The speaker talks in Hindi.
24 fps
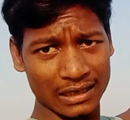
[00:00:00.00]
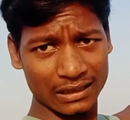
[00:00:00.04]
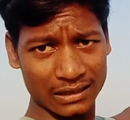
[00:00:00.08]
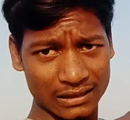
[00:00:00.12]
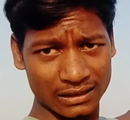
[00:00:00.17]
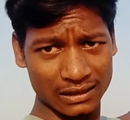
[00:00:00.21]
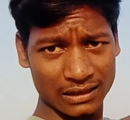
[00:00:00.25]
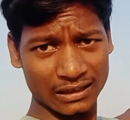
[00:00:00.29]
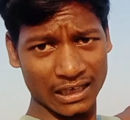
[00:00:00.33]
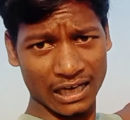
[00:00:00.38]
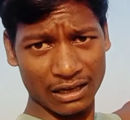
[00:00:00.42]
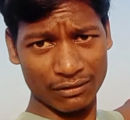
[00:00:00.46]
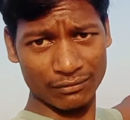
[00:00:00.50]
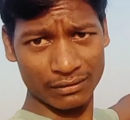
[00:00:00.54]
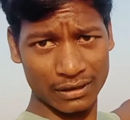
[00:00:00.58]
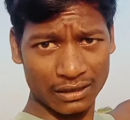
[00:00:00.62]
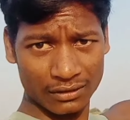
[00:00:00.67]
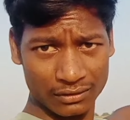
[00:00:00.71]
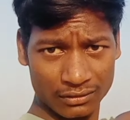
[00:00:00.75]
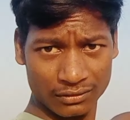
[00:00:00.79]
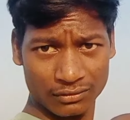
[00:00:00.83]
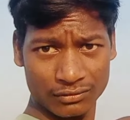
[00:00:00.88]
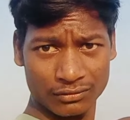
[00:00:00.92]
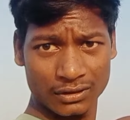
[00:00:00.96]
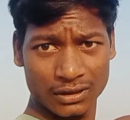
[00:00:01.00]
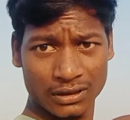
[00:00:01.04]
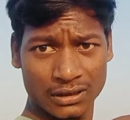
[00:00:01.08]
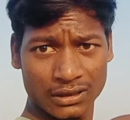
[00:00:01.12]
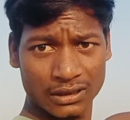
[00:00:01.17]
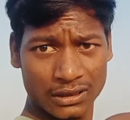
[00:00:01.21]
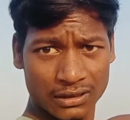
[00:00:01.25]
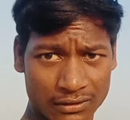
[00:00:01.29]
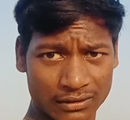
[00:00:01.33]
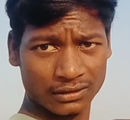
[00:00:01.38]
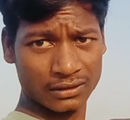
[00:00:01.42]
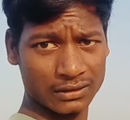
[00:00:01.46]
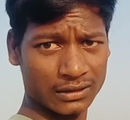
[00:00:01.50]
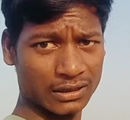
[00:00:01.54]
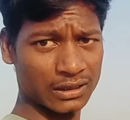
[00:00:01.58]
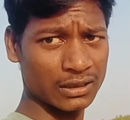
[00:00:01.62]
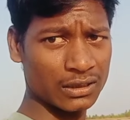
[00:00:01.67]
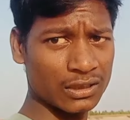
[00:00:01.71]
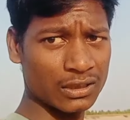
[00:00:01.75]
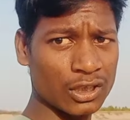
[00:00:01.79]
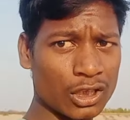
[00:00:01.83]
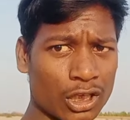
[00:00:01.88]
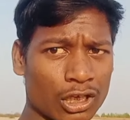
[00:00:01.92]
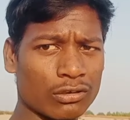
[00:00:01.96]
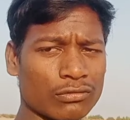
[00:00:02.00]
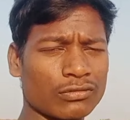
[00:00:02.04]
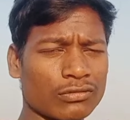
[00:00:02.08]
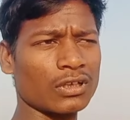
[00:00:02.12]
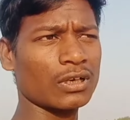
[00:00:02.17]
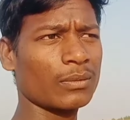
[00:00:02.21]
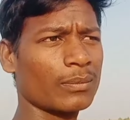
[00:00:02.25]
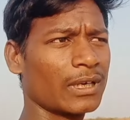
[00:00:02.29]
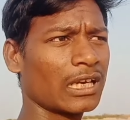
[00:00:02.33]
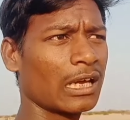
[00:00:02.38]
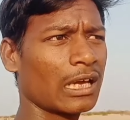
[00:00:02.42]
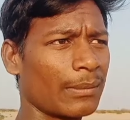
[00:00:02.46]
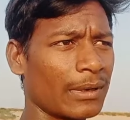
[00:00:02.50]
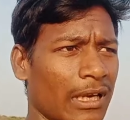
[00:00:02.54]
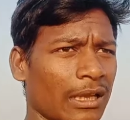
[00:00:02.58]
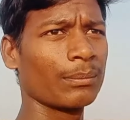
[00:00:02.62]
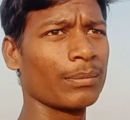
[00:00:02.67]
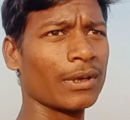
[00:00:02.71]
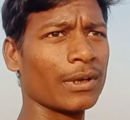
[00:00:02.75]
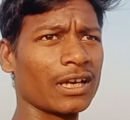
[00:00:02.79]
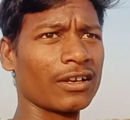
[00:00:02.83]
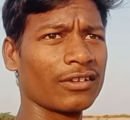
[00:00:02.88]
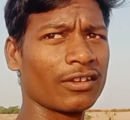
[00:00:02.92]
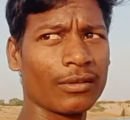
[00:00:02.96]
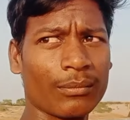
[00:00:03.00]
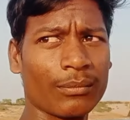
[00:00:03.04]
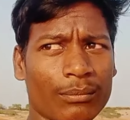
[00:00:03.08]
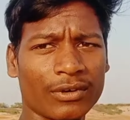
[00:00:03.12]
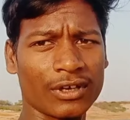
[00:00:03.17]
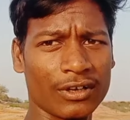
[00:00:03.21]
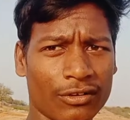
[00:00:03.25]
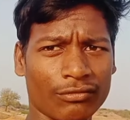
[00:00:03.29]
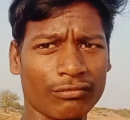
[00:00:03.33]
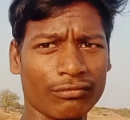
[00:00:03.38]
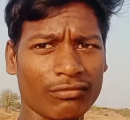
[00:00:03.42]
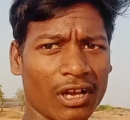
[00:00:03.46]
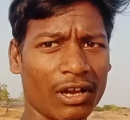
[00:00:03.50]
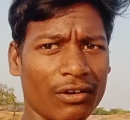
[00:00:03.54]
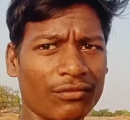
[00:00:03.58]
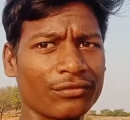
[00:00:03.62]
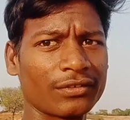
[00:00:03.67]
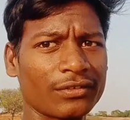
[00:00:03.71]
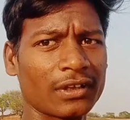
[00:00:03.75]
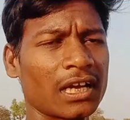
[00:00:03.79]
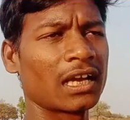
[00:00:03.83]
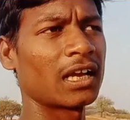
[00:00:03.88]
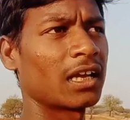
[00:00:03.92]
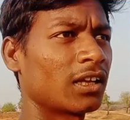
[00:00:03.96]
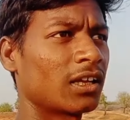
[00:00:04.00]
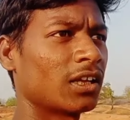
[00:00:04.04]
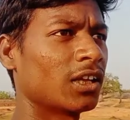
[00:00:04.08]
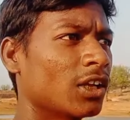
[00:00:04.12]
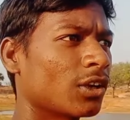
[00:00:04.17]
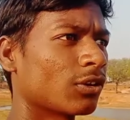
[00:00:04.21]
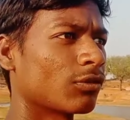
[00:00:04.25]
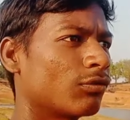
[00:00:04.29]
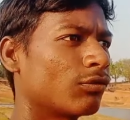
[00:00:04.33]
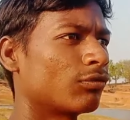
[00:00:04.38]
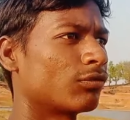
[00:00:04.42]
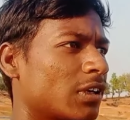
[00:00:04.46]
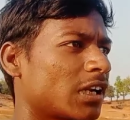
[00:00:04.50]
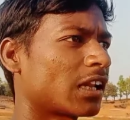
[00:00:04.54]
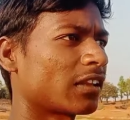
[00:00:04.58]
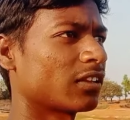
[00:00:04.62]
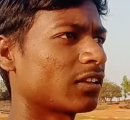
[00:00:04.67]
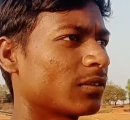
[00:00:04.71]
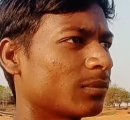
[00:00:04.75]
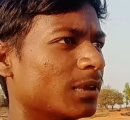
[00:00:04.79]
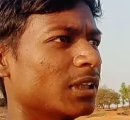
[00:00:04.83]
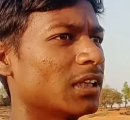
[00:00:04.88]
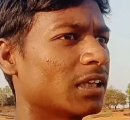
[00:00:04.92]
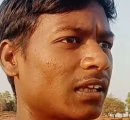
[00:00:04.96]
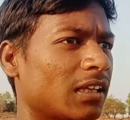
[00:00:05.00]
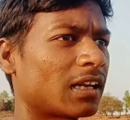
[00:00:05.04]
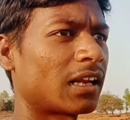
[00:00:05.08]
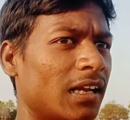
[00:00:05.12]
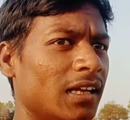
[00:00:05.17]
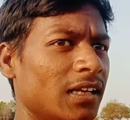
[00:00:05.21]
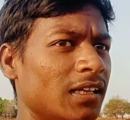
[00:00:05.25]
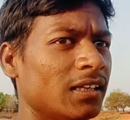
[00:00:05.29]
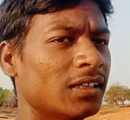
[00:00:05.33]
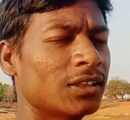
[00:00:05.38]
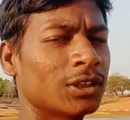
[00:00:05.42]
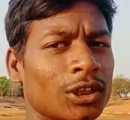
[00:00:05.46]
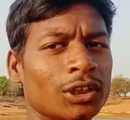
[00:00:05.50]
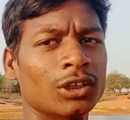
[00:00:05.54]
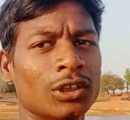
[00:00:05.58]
आगे दिख रहा होगा वो देख सकते हैं उधर बड़ा बड़ा पेड़ सब मर चुका है उसका कुटरा सब दिख रहा है